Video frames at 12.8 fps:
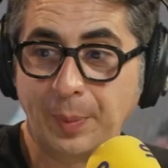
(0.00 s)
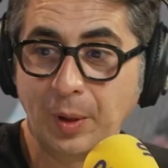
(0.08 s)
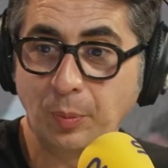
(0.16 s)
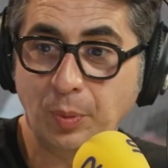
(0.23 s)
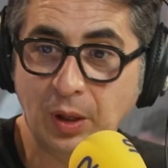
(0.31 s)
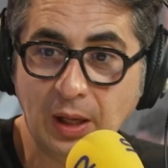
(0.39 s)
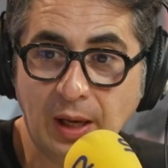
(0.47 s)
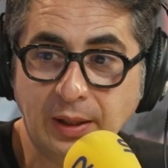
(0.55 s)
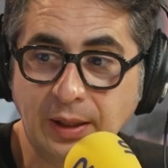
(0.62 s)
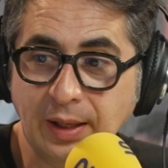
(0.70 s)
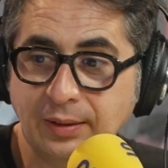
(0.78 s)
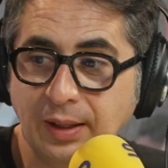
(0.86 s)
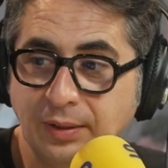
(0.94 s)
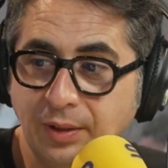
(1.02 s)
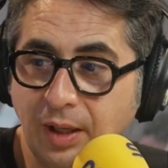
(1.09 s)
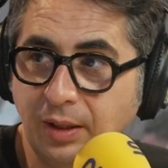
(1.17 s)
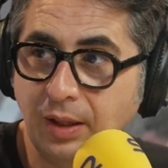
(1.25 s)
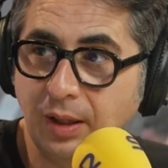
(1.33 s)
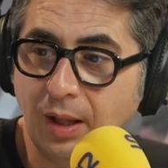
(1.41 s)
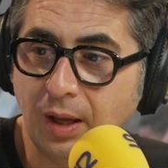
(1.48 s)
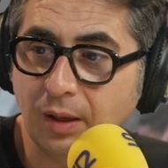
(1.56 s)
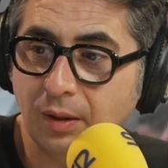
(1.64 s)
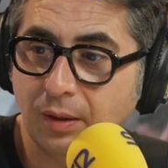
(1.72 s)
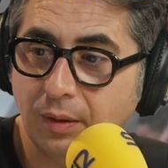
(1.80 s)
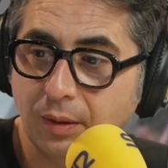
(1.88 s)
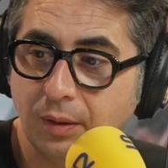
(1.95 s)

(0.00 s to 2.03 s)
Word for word: pero porque la niña está estreñida. Bueno,